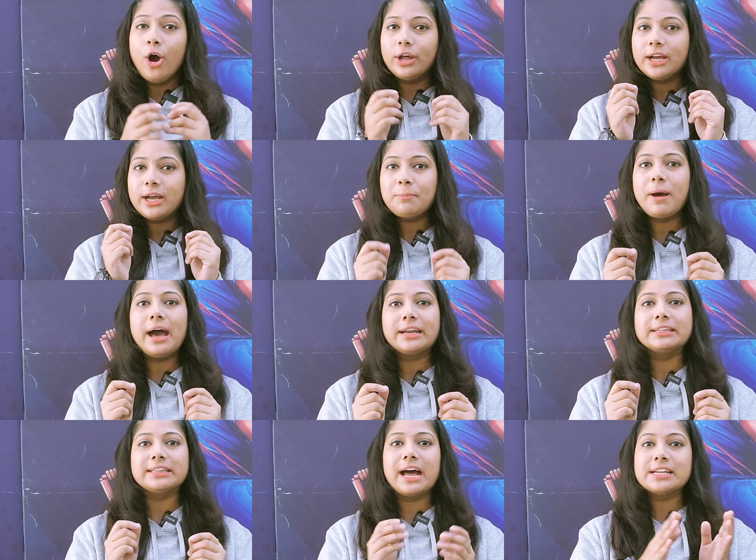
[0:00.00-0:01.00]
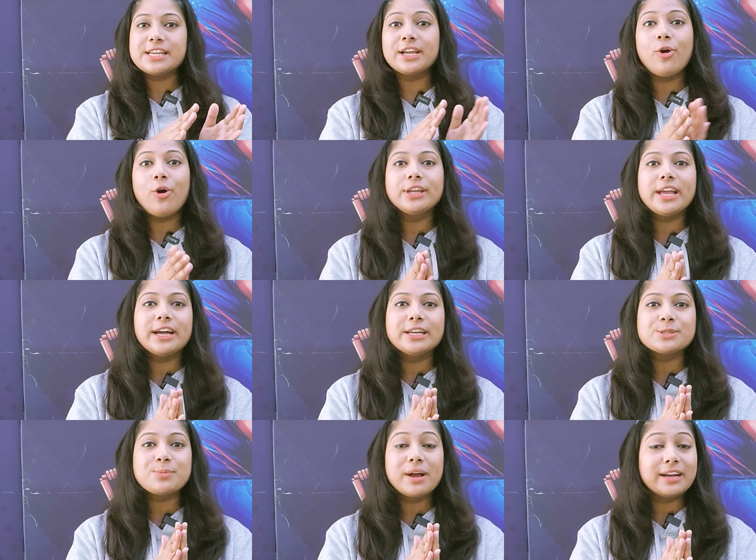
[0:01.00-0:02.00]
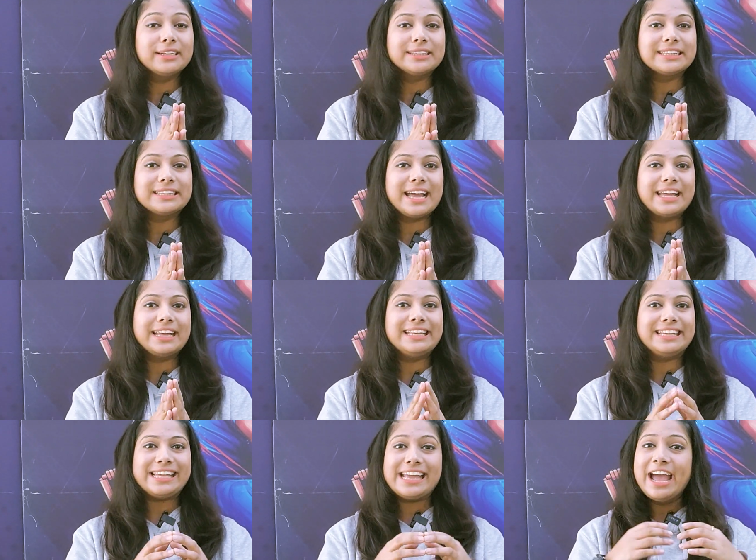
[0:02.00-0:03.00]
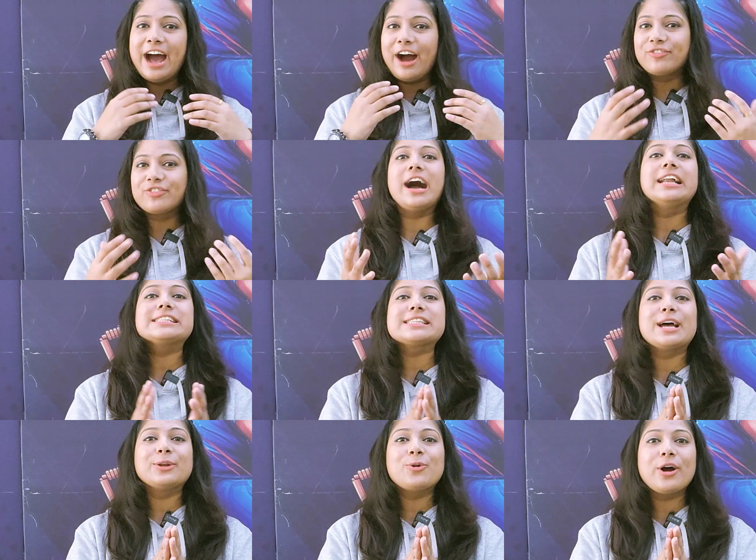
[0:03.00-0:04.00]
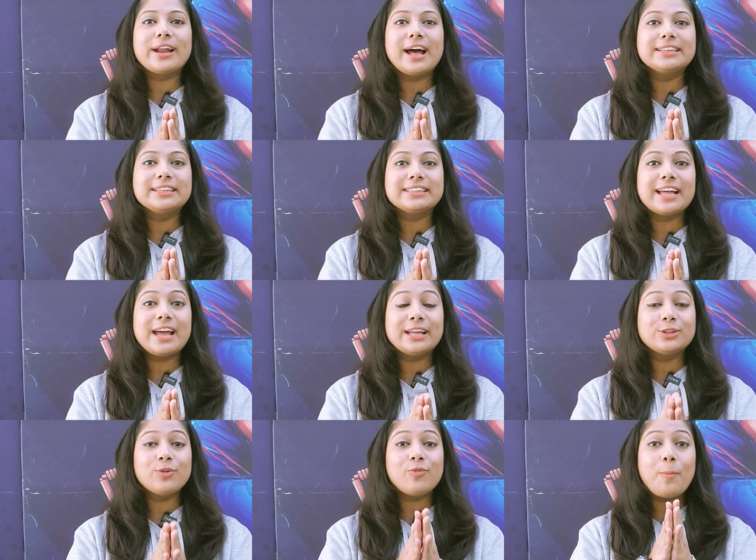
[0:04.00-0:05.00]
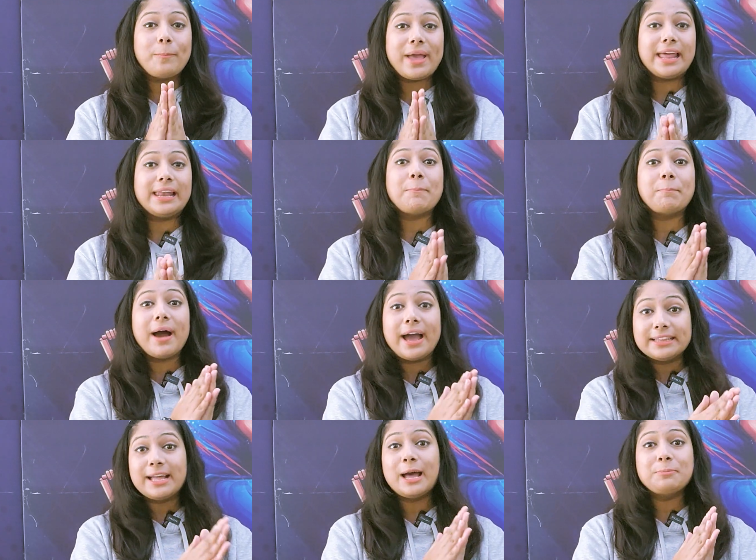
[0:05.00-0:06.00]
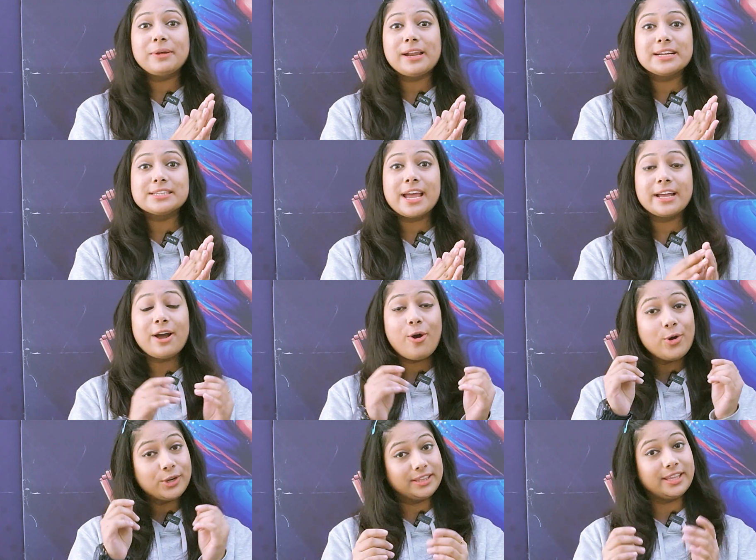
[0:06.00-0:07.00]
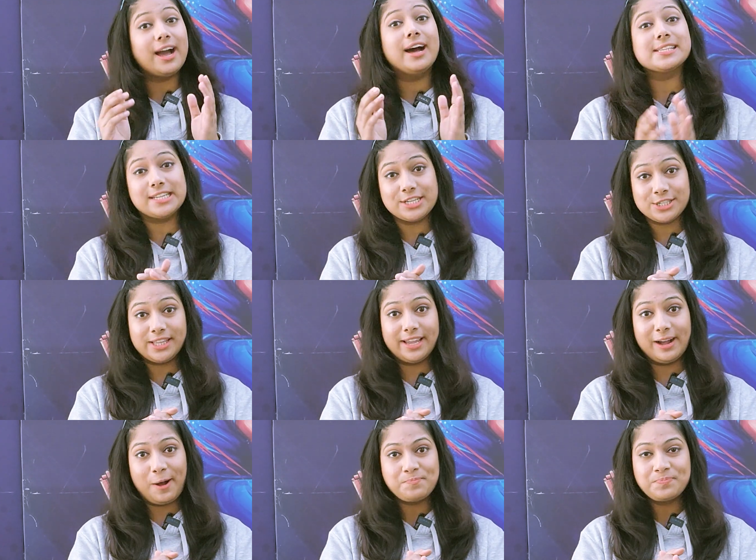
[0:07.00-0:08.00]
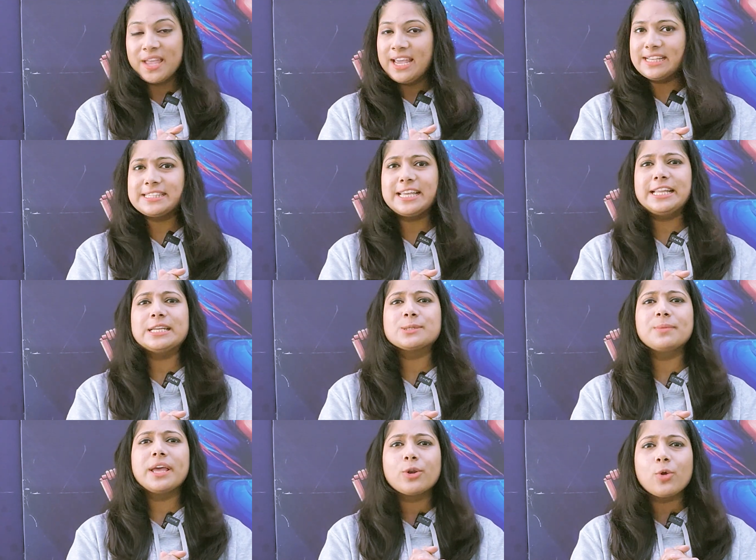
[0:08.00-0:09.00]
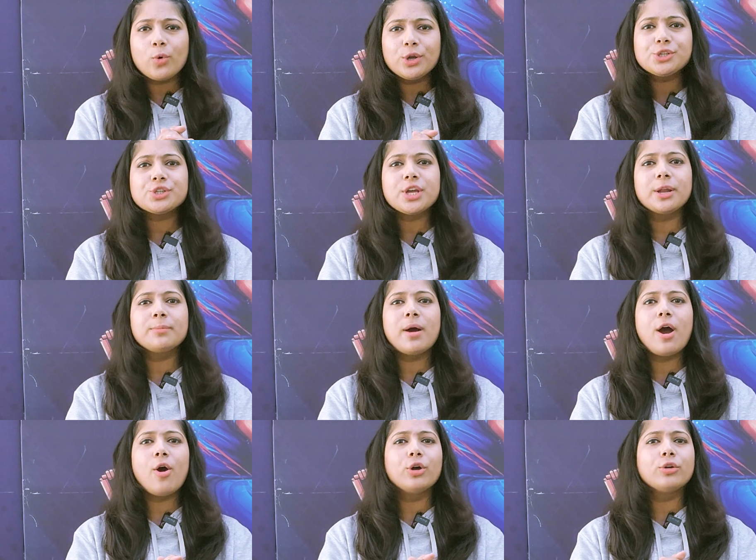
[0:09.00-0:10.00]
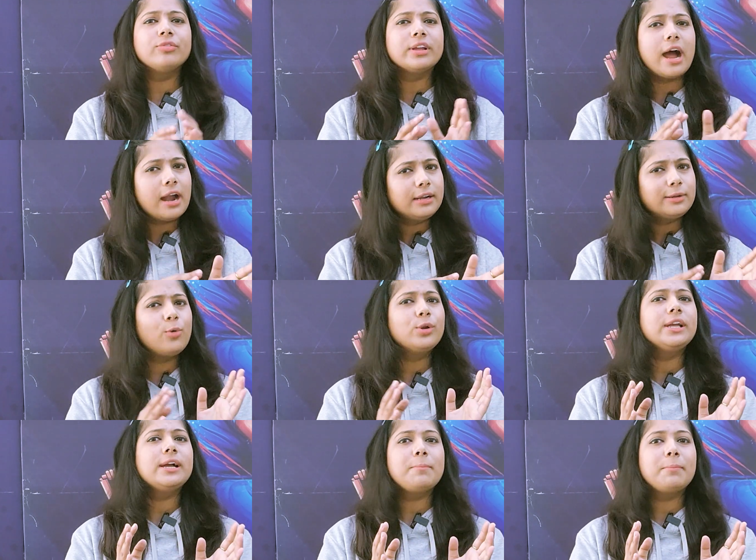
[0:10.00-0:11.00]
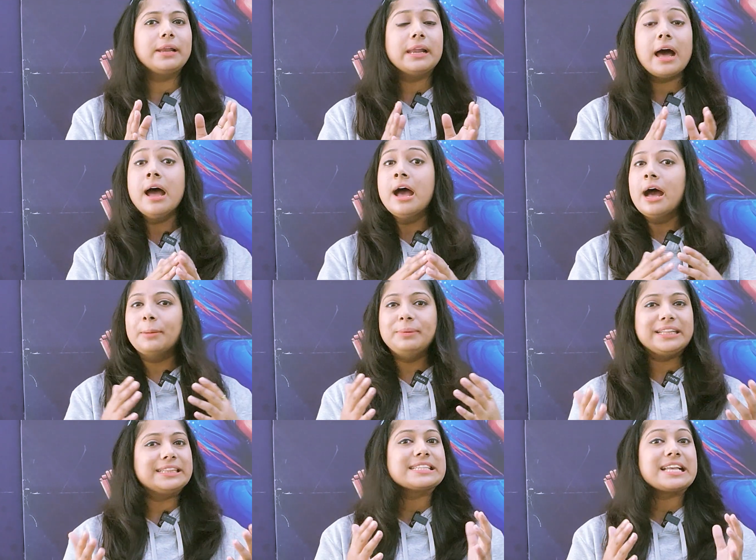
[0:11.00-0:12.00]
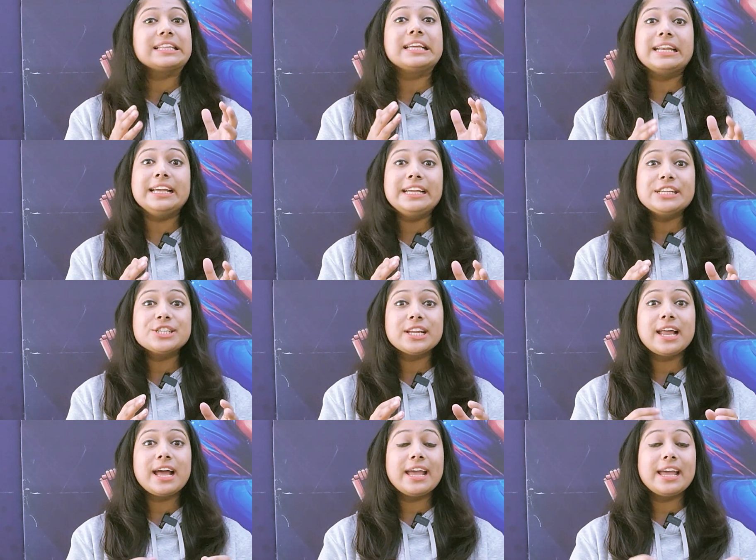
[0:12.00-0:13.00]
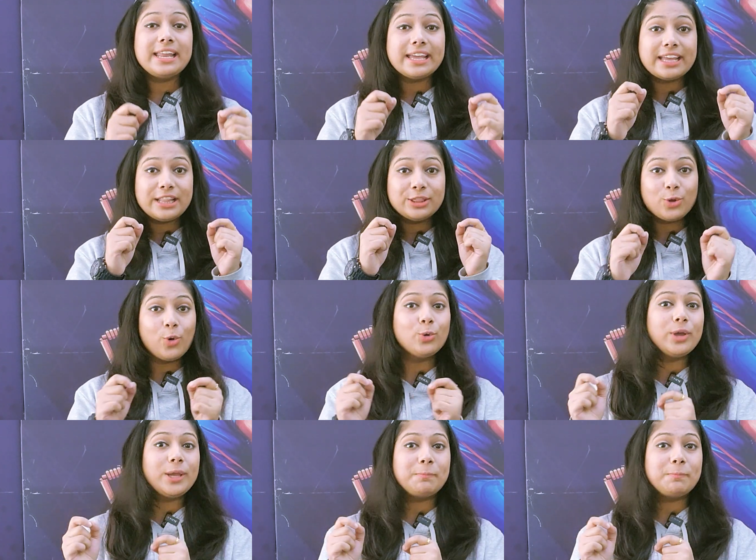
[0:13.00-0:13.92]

और अगर भारत आज एक और ये करिश्मा कर देता है यानी कि अफगानिस्तान को हरा देता है तो वो पहले पायदान पर आ जाएगा और इतिहास रच देगा इस सीरीज में रोहित शर्मा और विराट कोहली का बल्ला अभी इतना ज्यादा नहीं चला है लेकिन दोनों ही